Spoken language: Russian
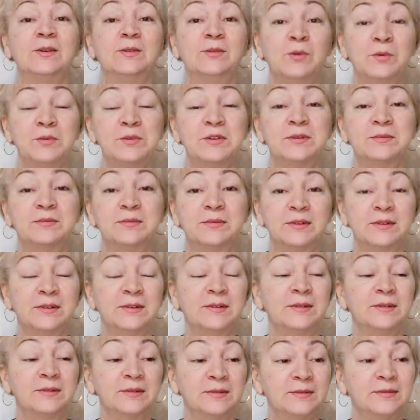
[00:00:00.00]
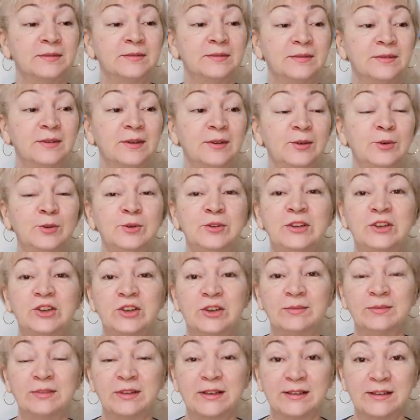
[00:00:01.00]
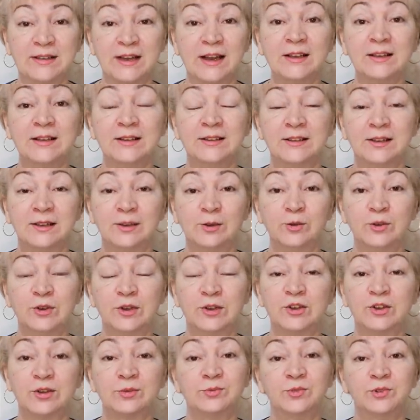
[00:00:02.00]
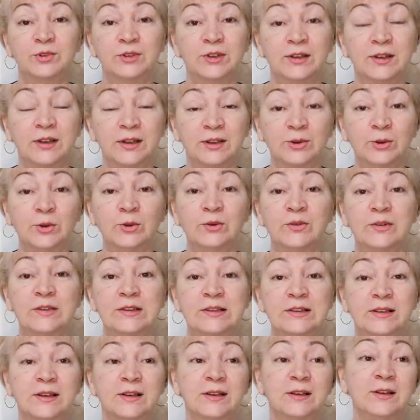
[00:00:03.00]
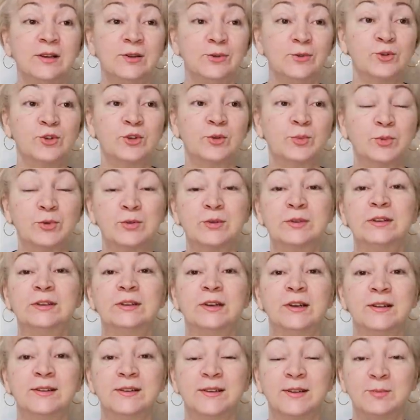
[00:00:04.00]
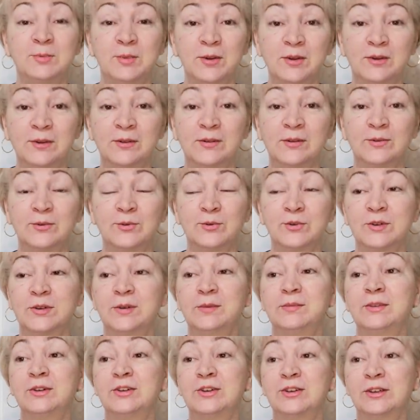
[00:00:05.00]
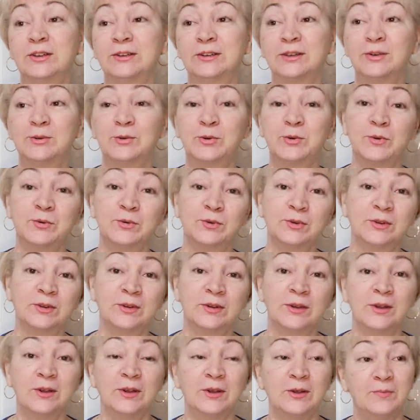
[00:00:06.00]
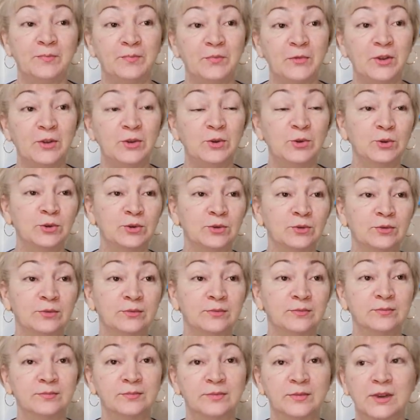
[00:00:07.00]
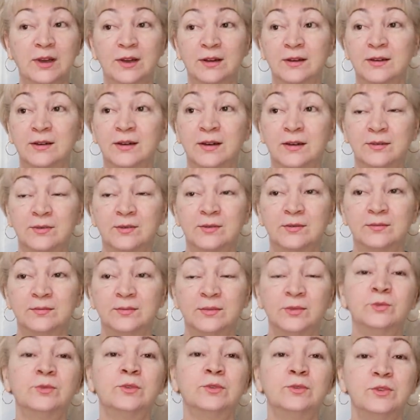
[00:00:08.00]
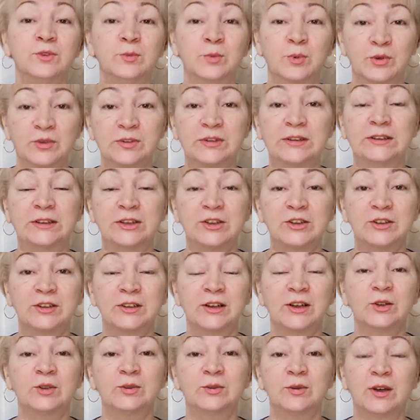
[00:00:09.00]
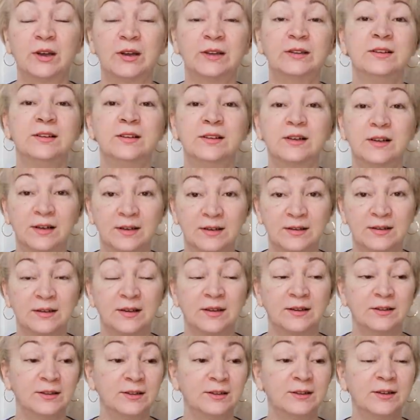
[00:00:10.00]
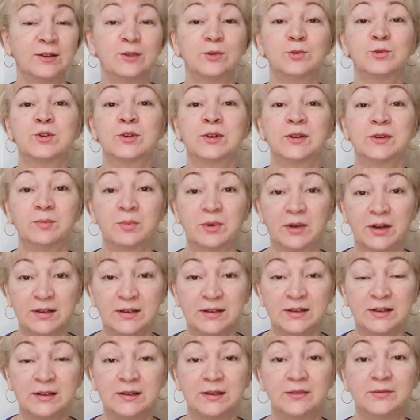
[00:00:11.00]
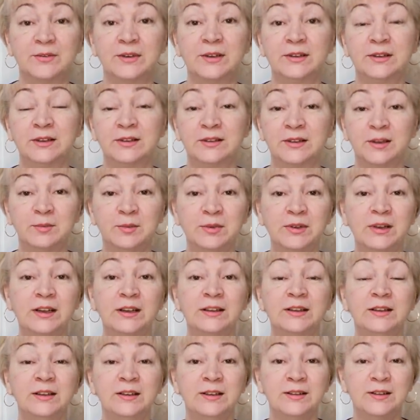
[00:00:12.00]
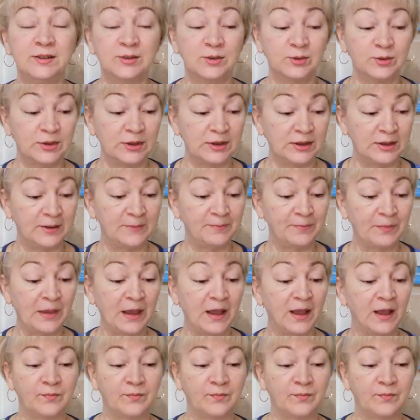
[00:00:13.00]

В общем, э, люди чем-то заняты, люди к чему-то готовятся, и уже после 31-го уже обычно такой вот идет, как, ну, люди просто начинают отдыхать, отдыхать уже от праздников и от этой беготни и суеты.